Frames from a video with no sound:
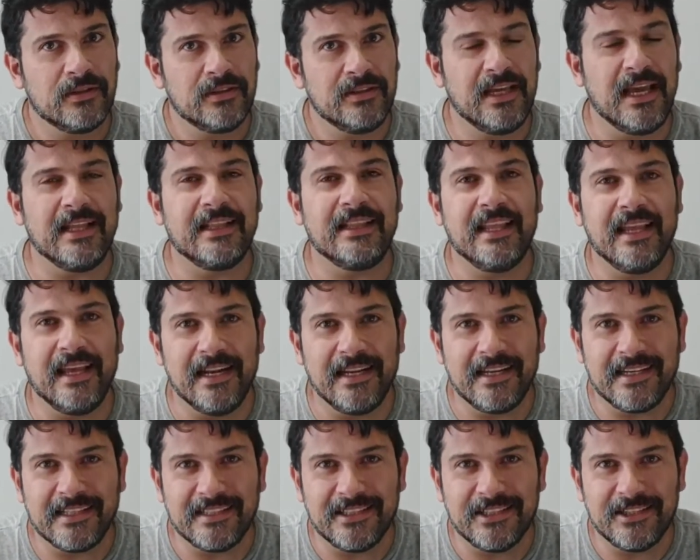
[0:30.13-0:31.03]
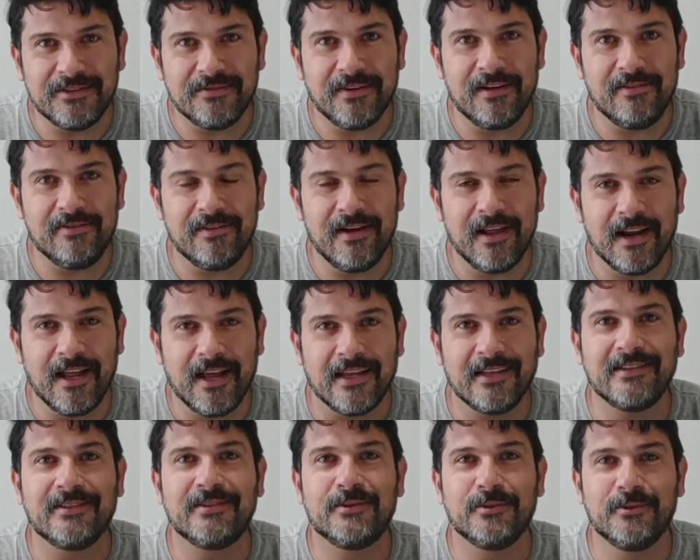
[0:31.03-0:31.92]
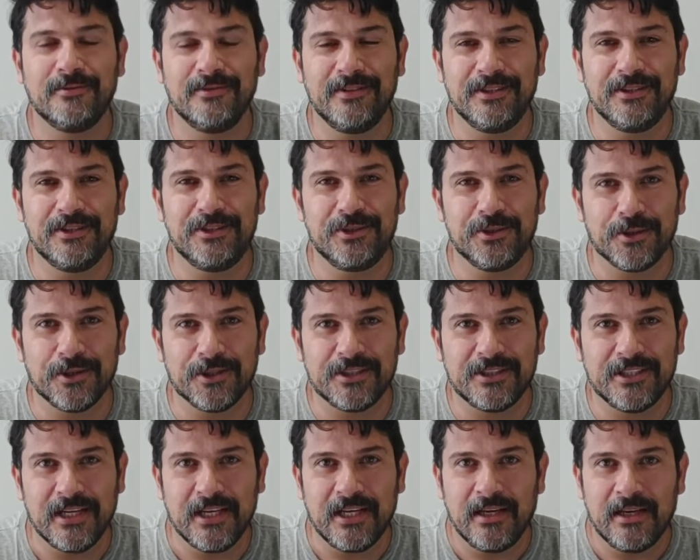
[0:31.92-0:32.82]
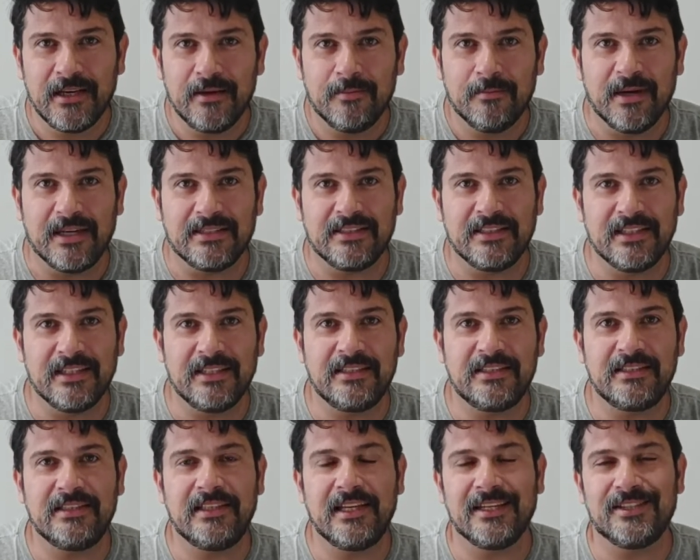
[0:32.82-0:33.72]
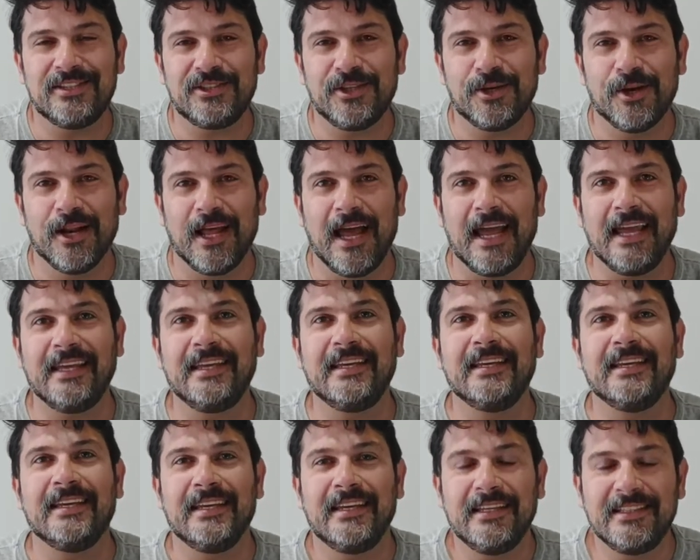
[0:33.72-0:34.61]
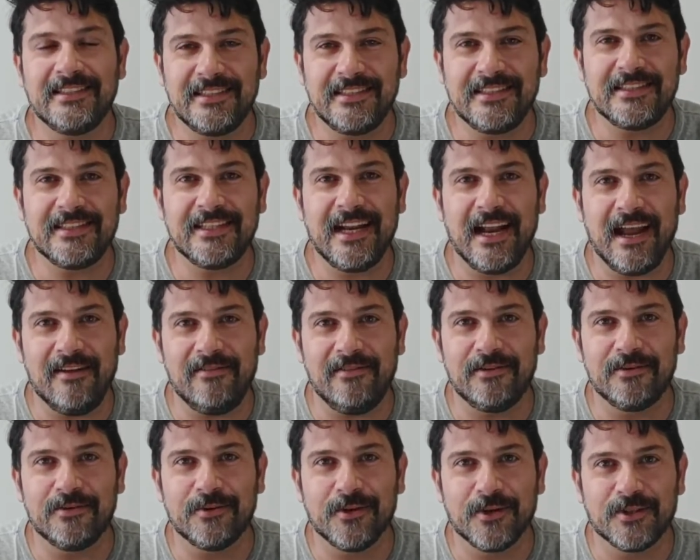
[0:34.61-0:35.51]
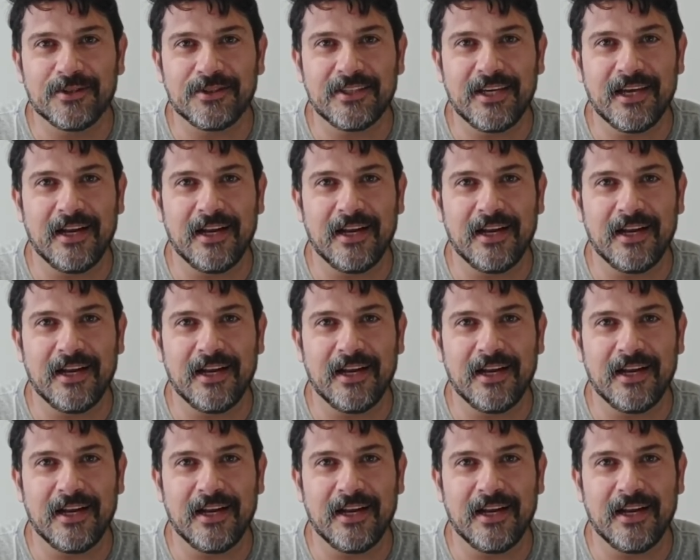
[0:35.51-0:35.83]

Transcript: e é dele que a gente vai falar no vídeo de hoje. Mas antes, deixe seu like e se inscreve no nosso